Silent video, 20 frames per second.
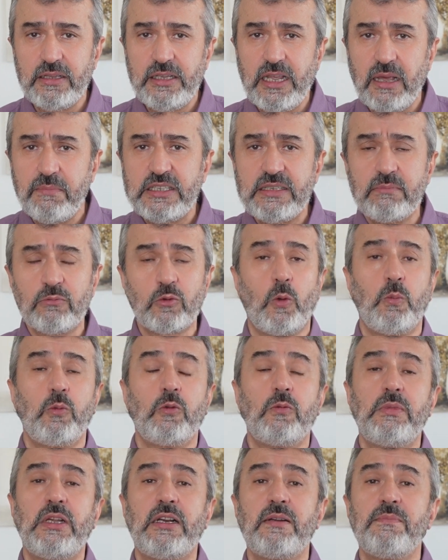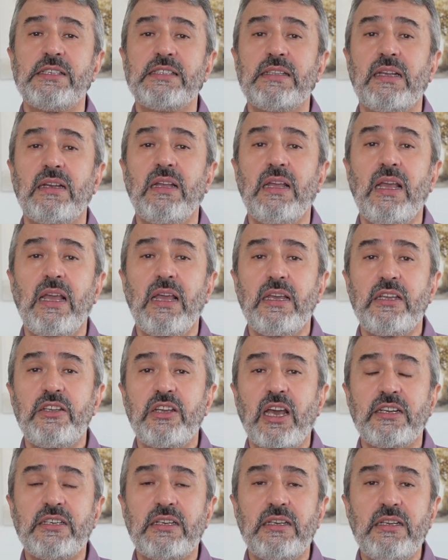Niye bizim toplumlarımızda
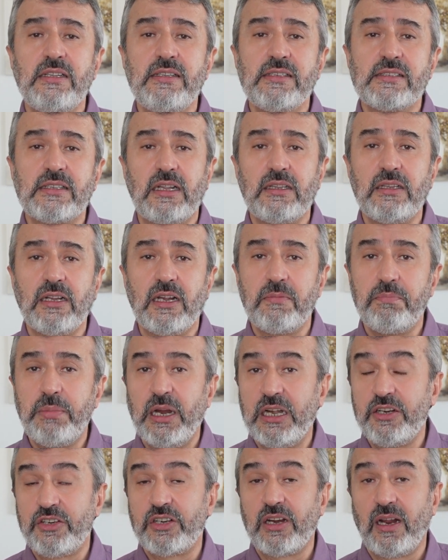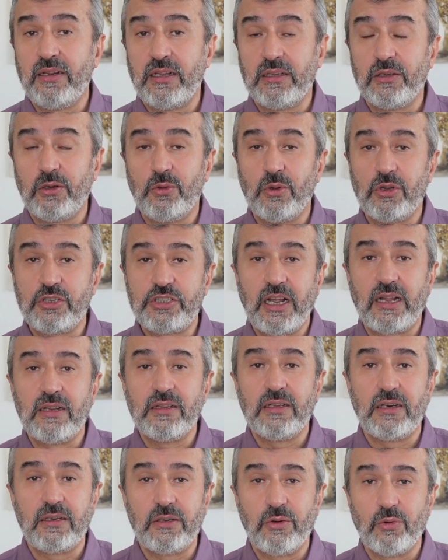yaşlı insanlar perişan ediliyor,
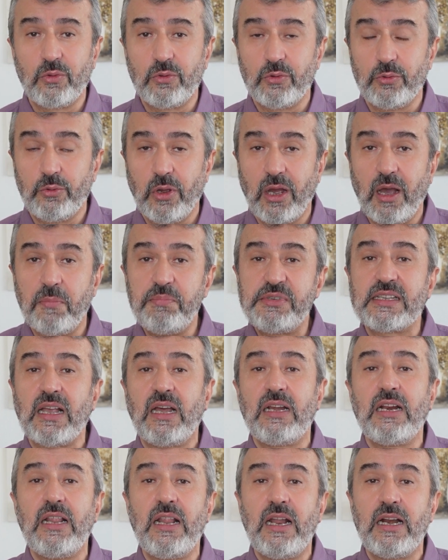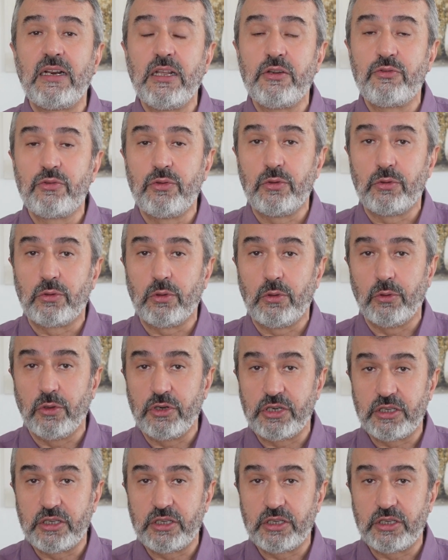canlarını okunuyor, hapishanelerde çürütülüyor?